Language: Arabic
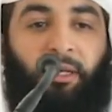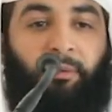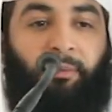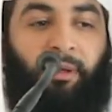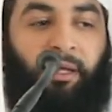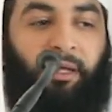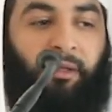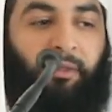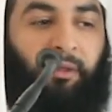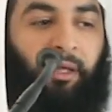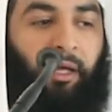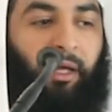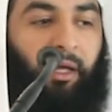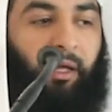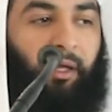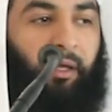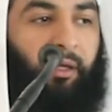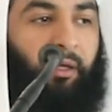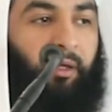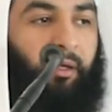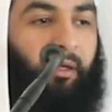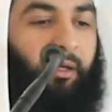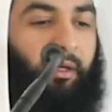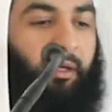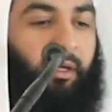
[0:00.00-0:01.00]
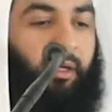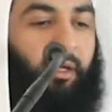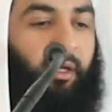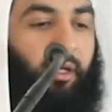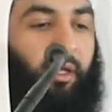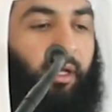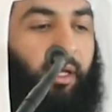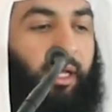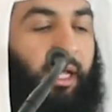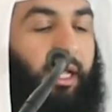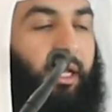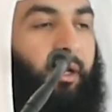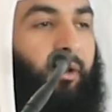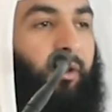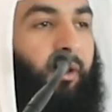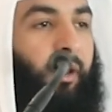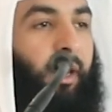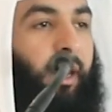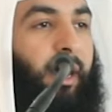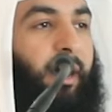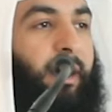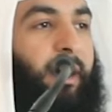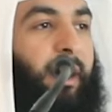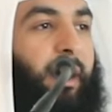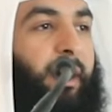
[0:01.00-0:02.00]
البيضاء
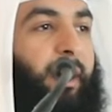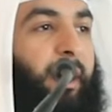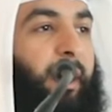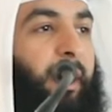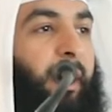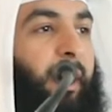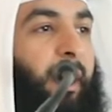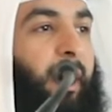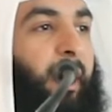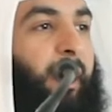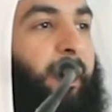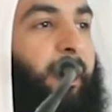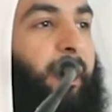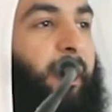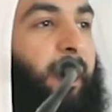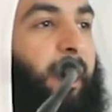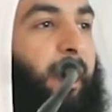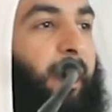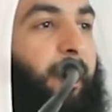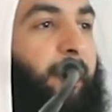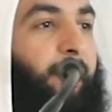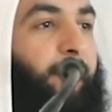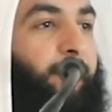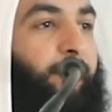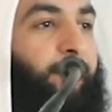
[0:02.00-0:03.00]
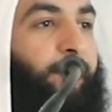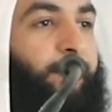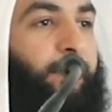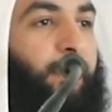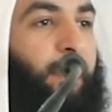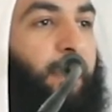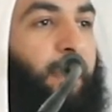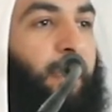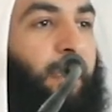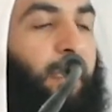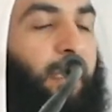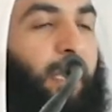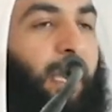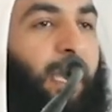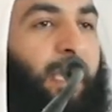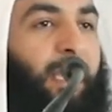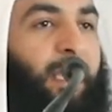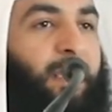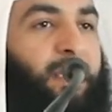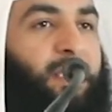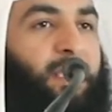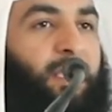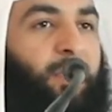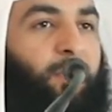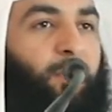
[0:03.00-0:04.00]
ليلها كنهارها لا
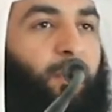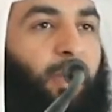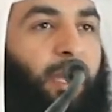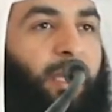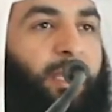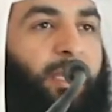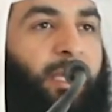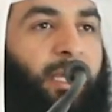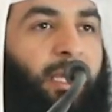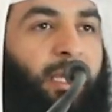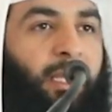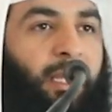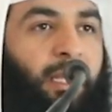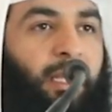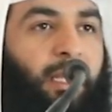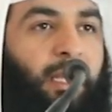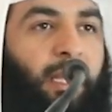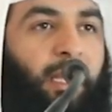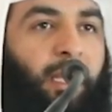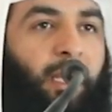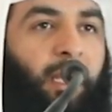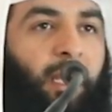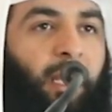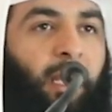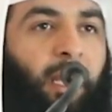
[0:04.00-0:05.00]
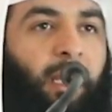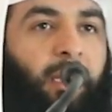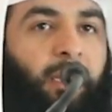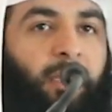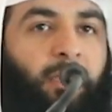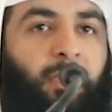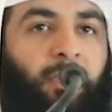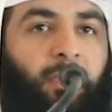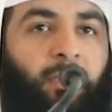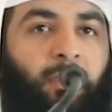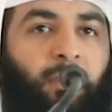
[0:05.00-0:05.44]
يزيغ عنها إلا هالك